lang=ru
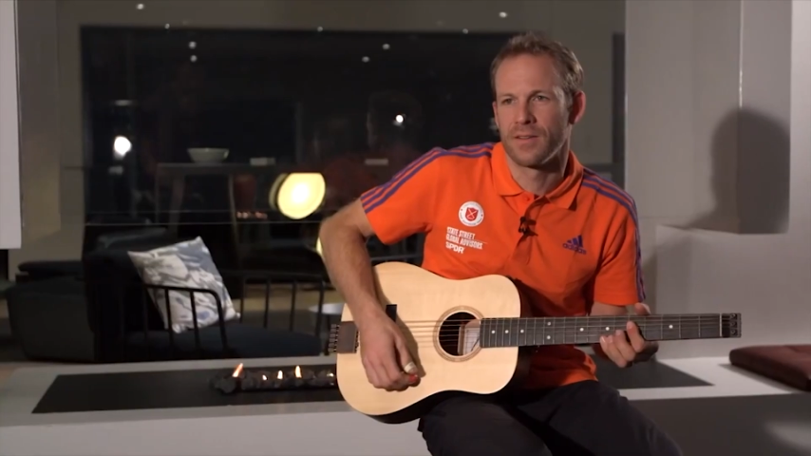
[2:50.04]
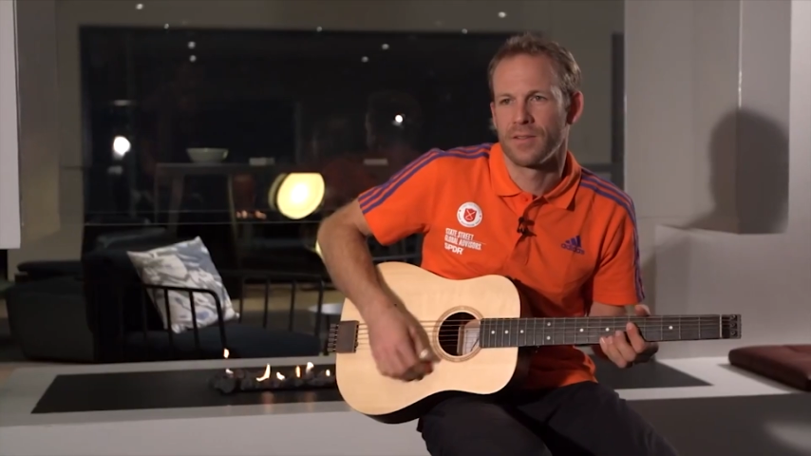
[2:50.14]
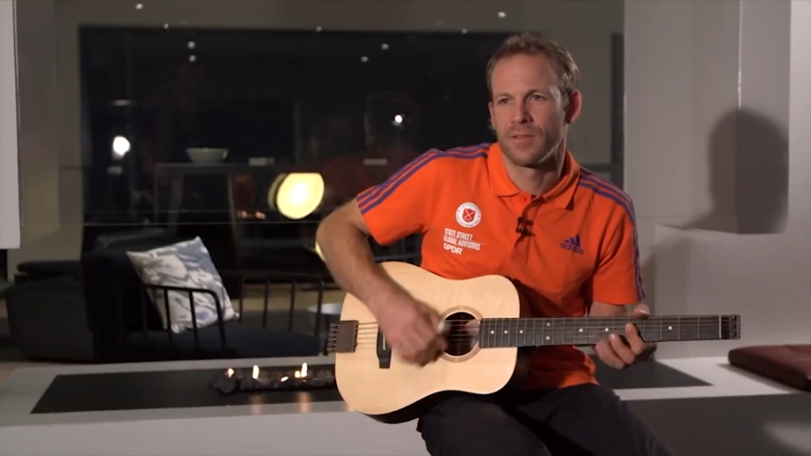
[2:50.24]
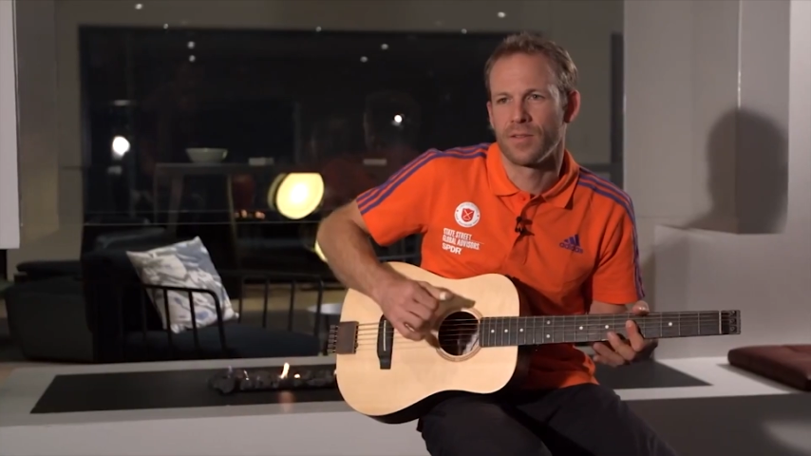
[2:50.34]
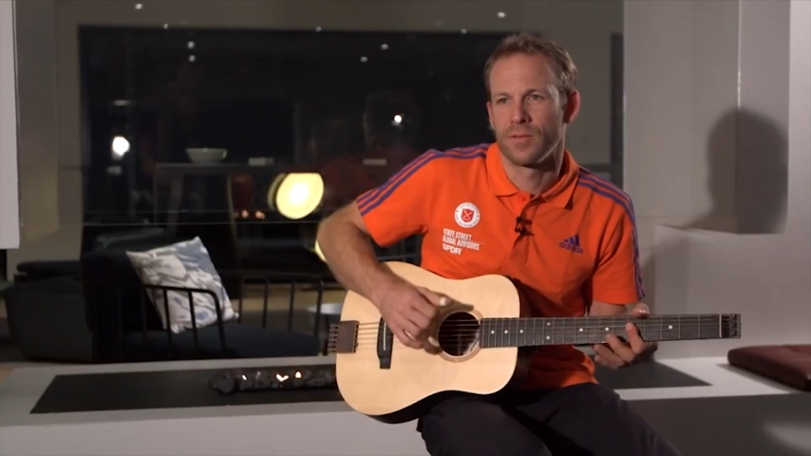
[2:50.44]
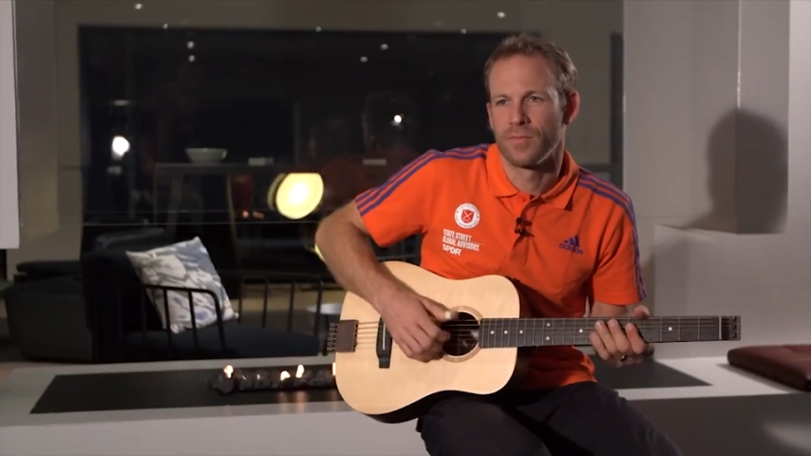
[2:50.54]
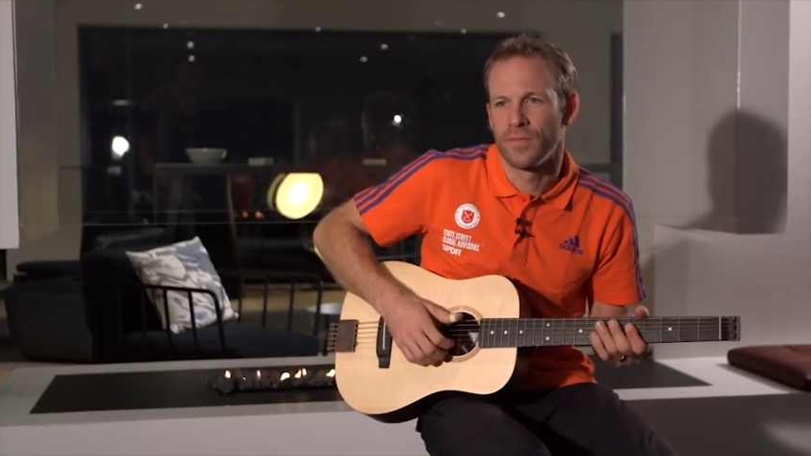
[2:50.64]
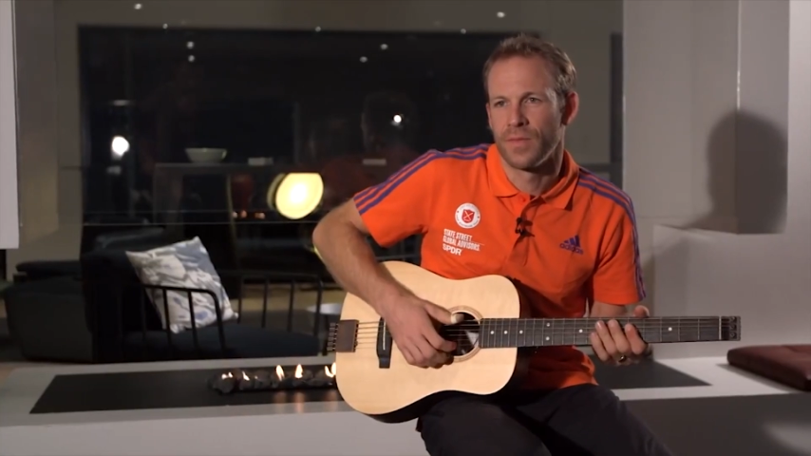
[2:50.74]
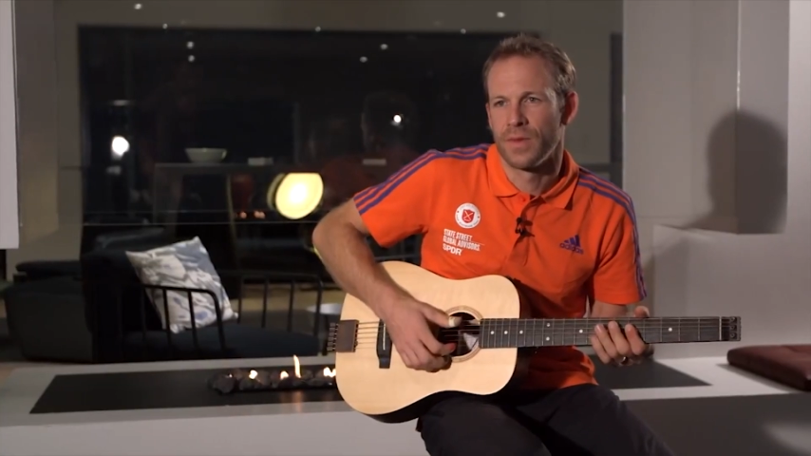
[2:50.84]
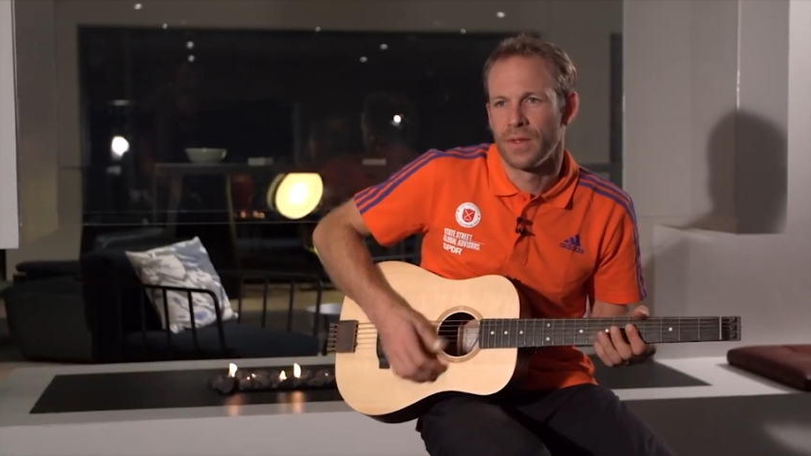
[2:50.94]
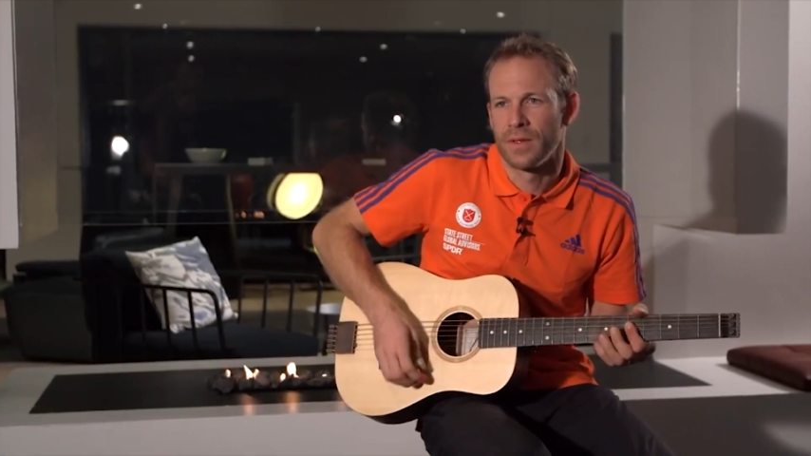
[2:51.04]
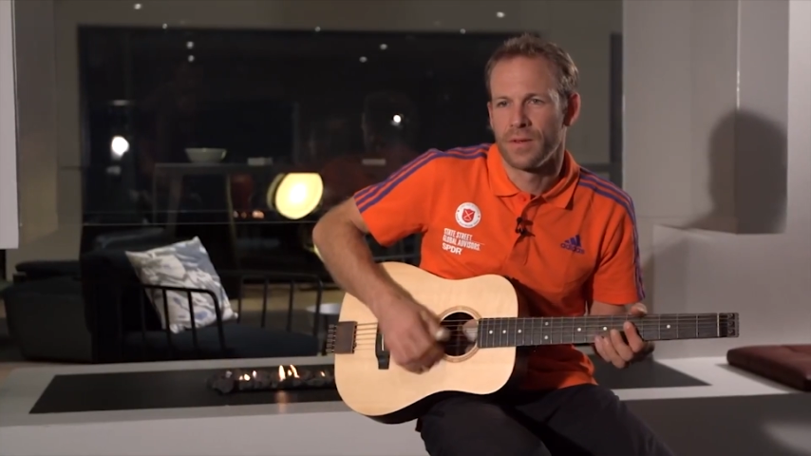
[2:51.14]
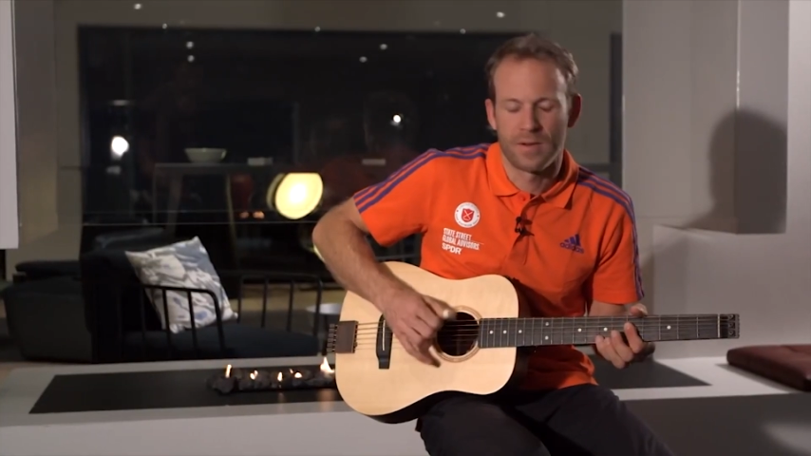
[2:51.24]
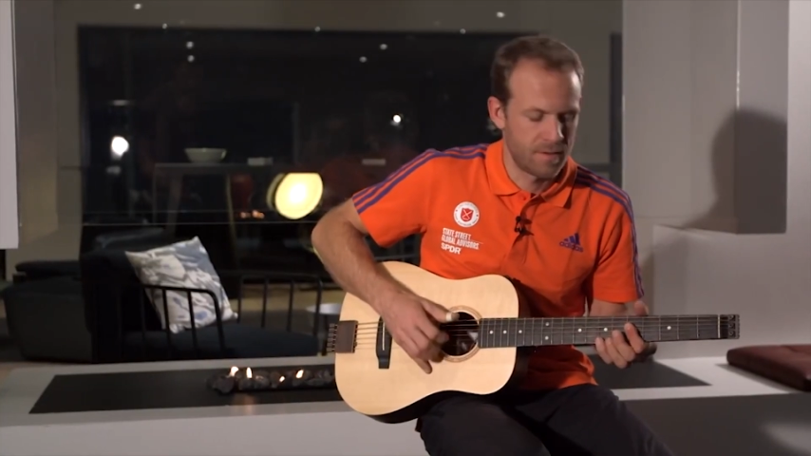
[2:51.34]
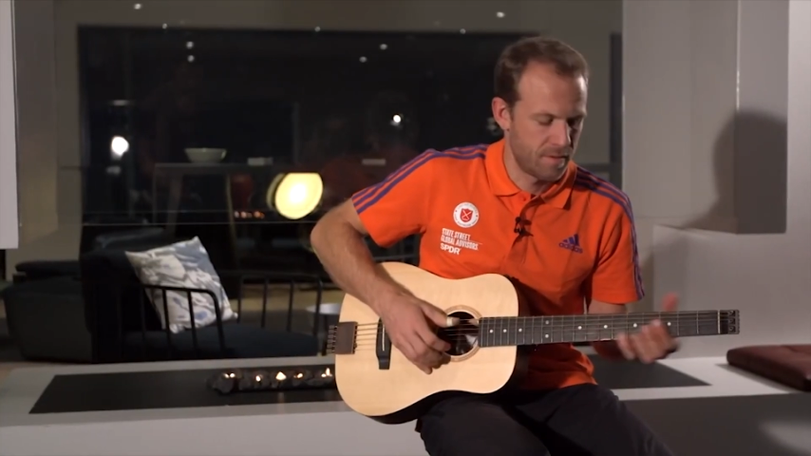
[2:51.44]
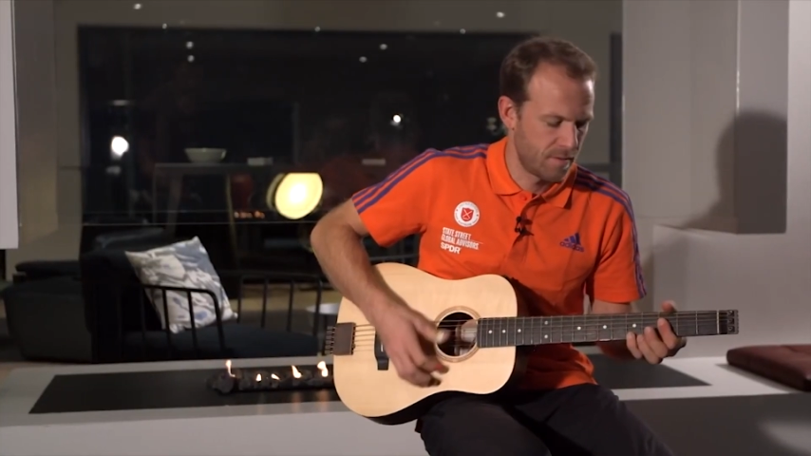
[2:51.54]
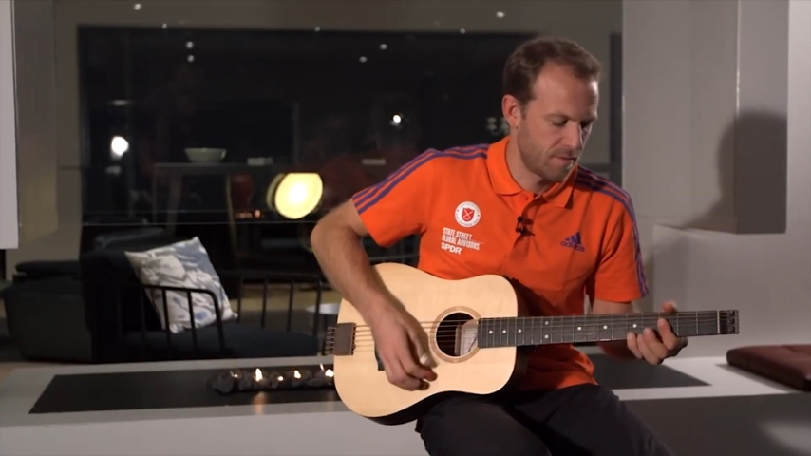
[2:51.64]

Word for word: этом у него